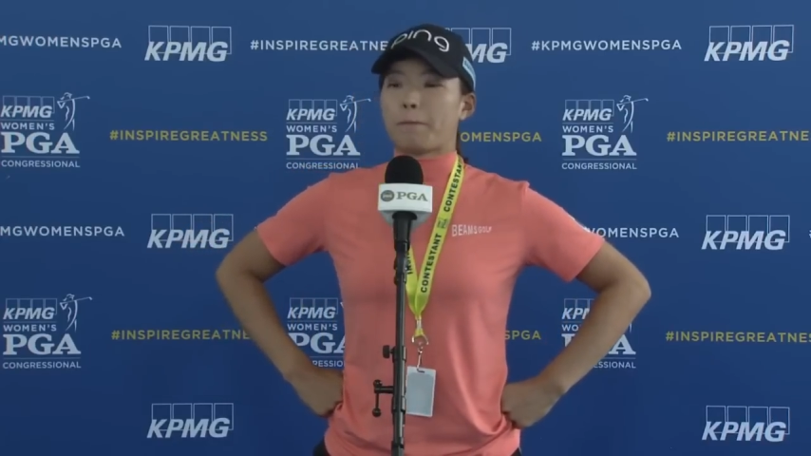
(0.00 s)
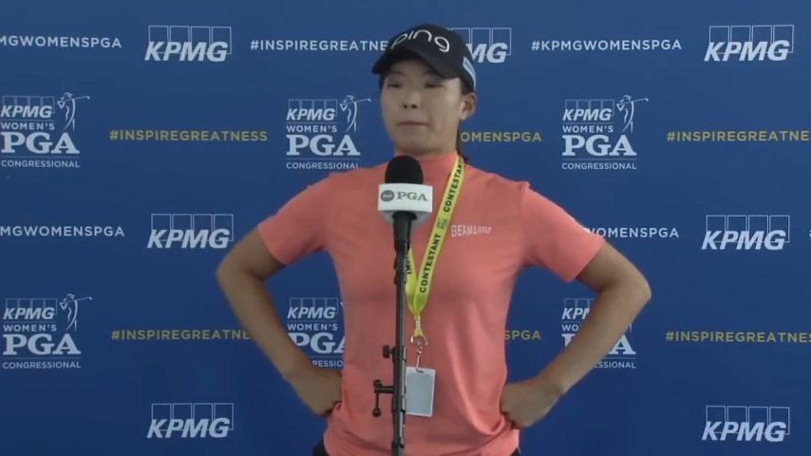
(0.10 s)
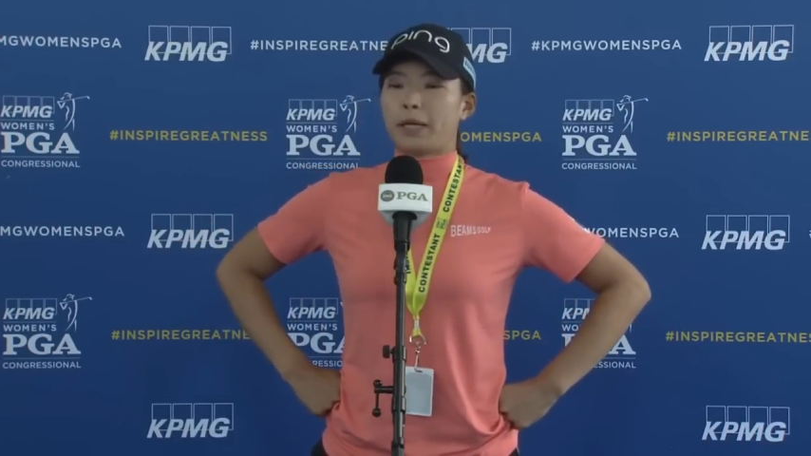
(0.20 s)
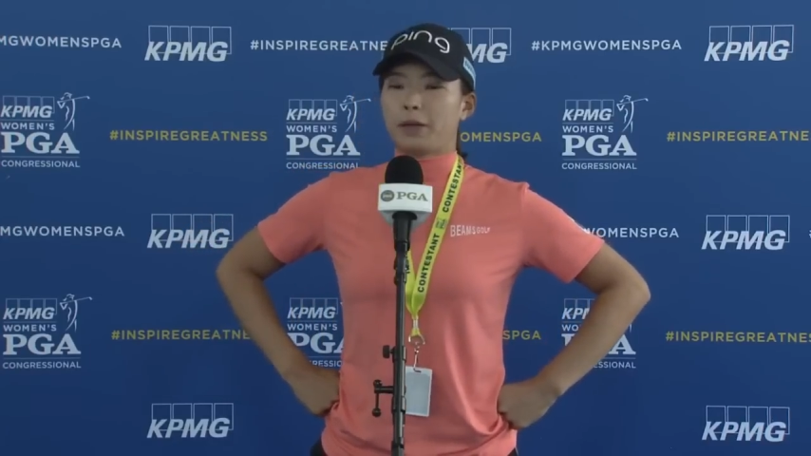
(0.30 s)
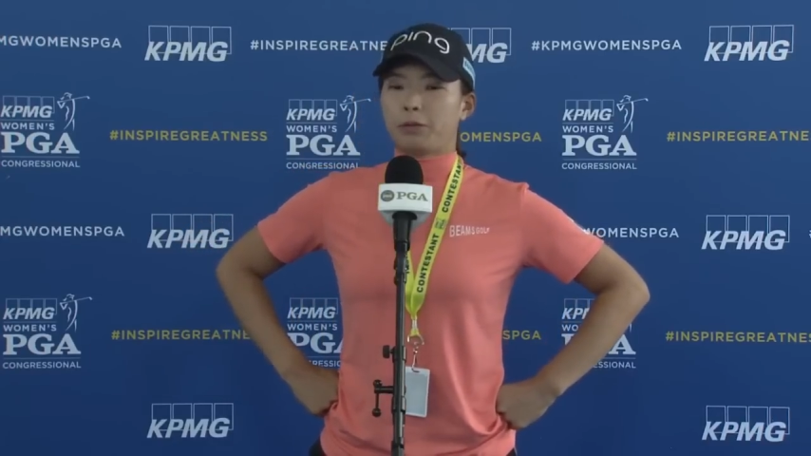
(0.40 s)

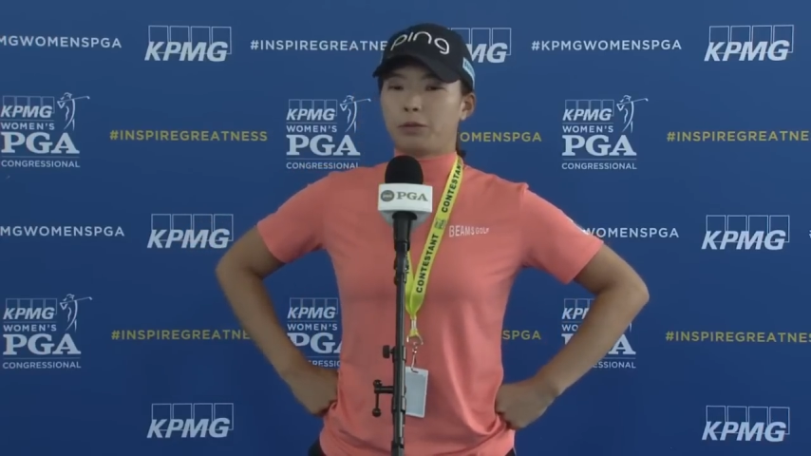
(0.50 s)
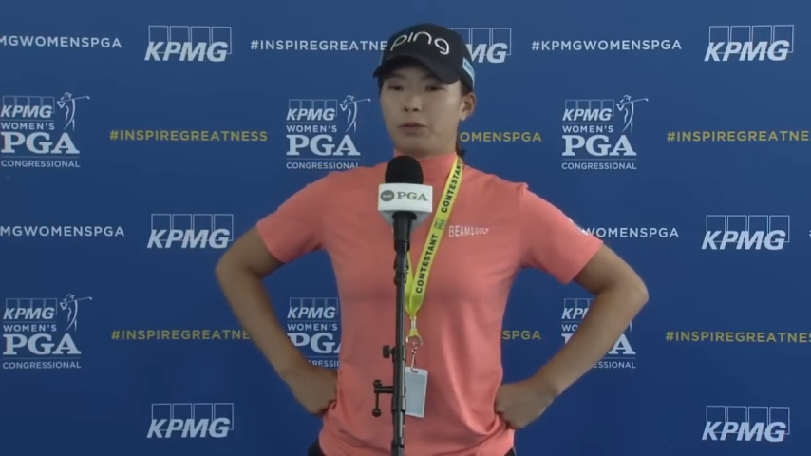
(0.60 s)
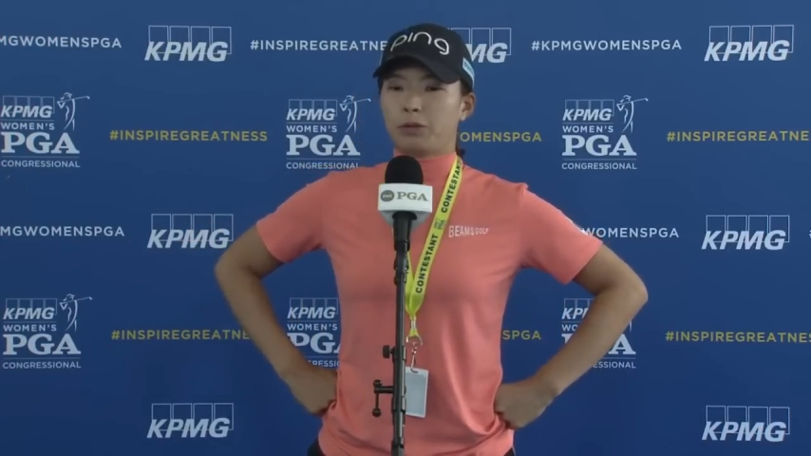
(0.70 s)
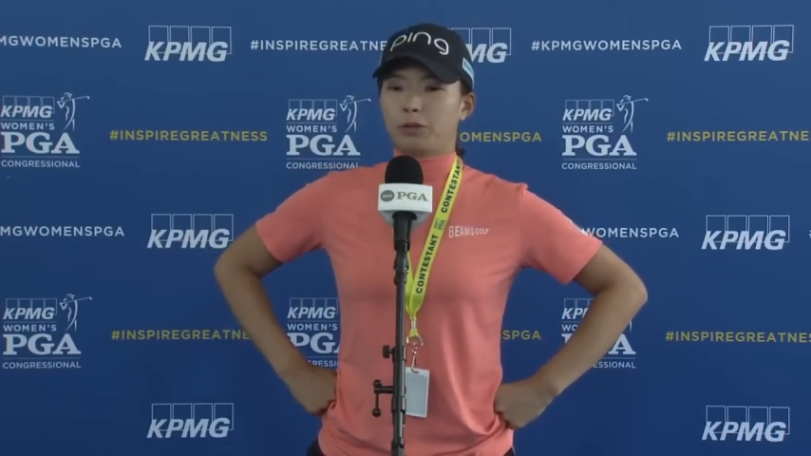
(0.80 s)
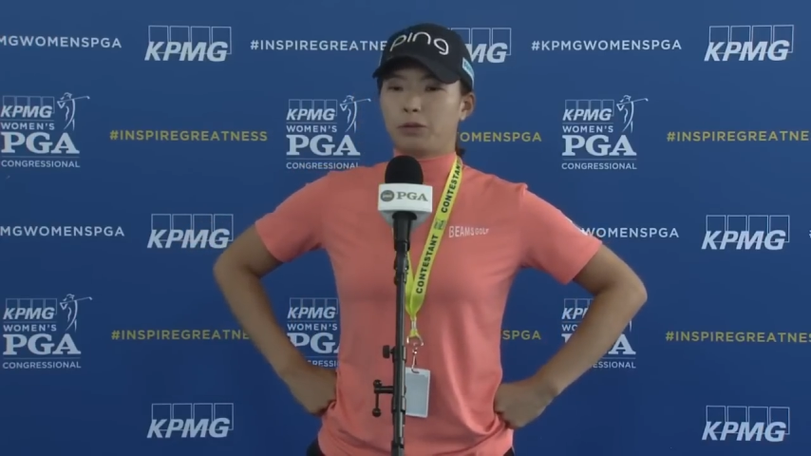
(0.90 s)
まあ、で
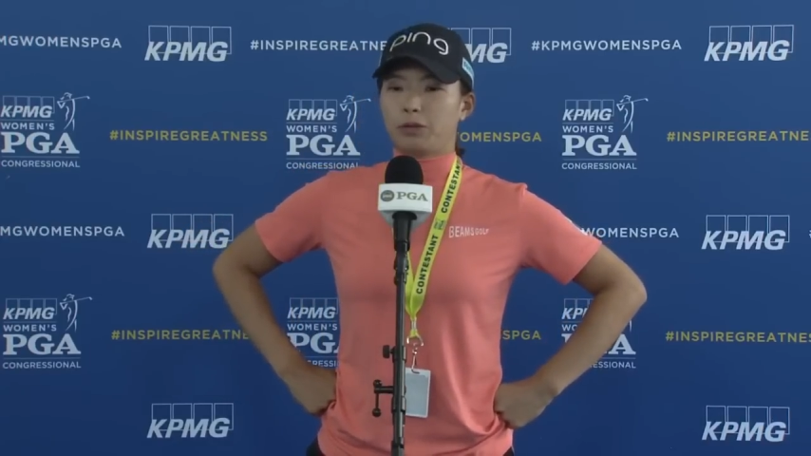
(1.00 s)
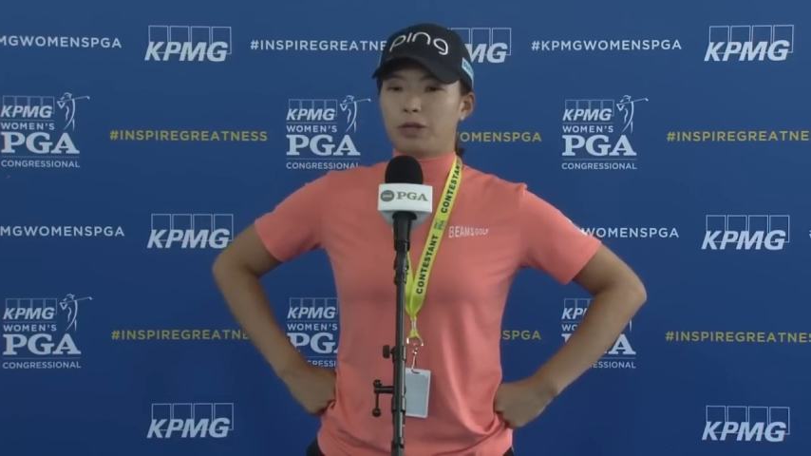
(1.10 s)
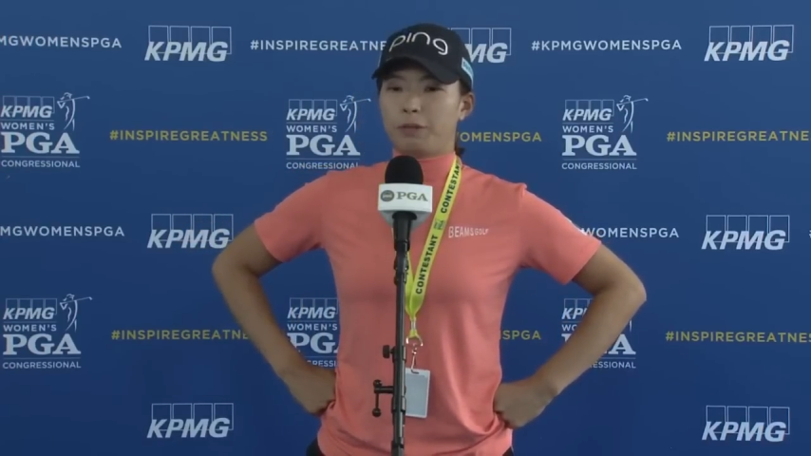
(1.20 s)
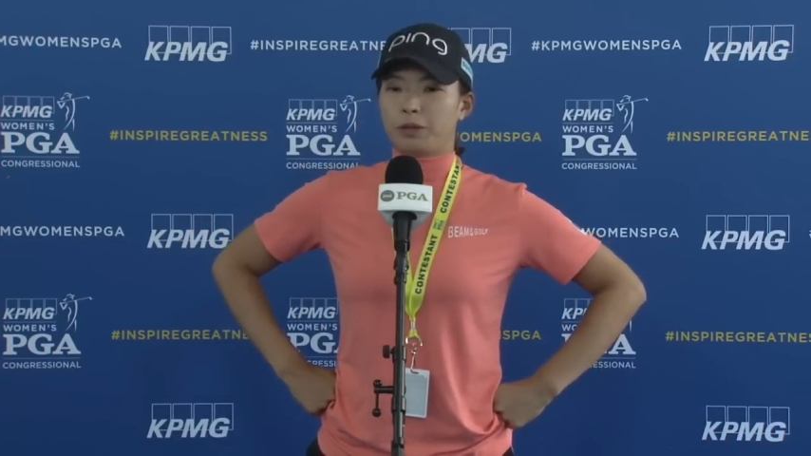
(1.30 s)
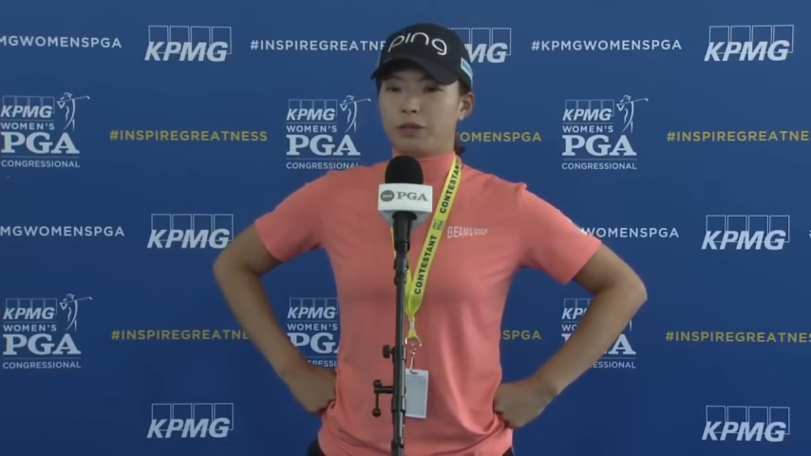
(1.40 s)
も、
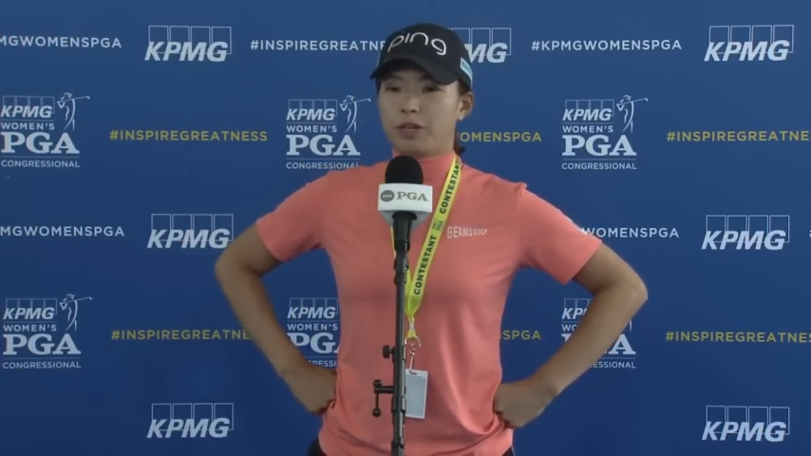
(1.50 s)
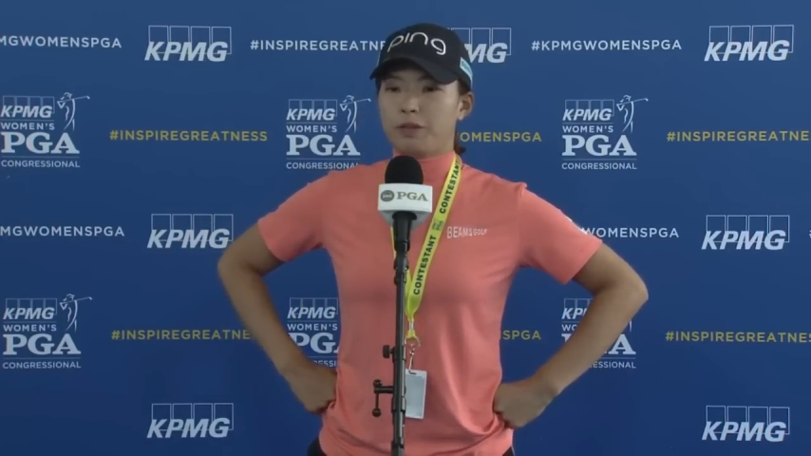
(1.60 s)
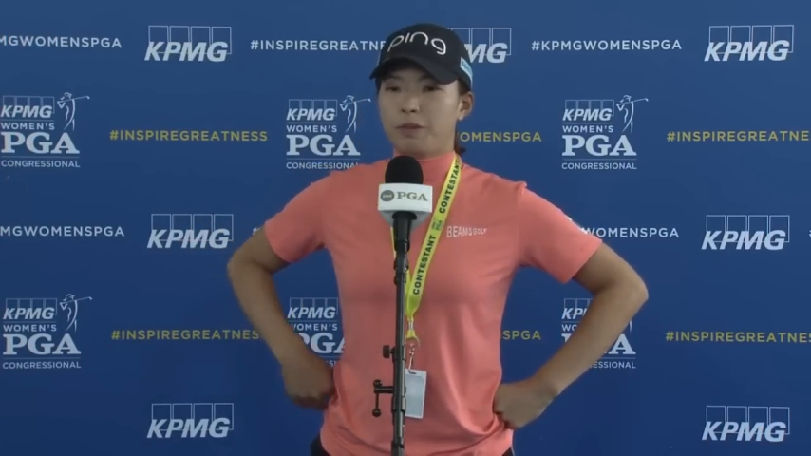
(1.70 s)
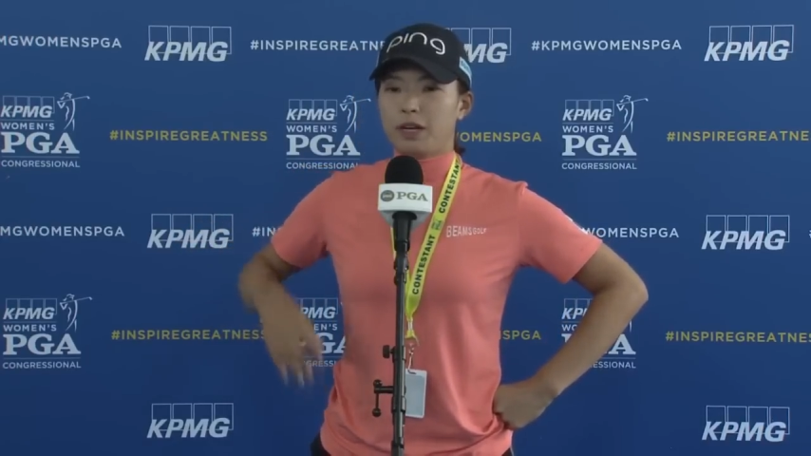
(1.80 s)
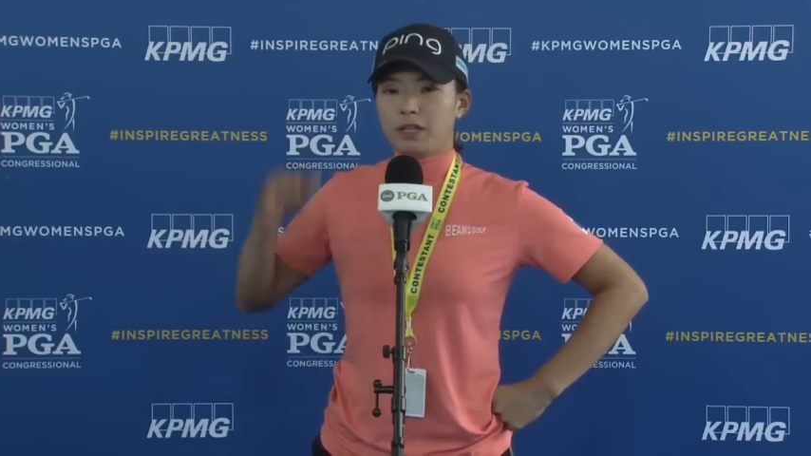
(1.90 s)
やっぱ
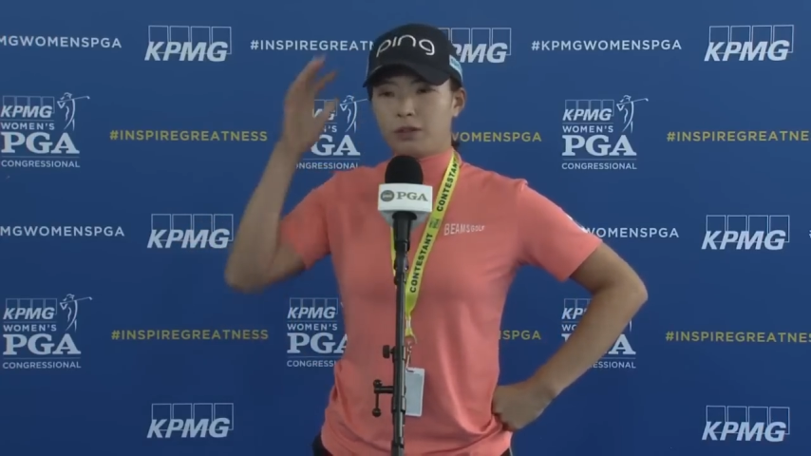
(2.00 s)
グリーン周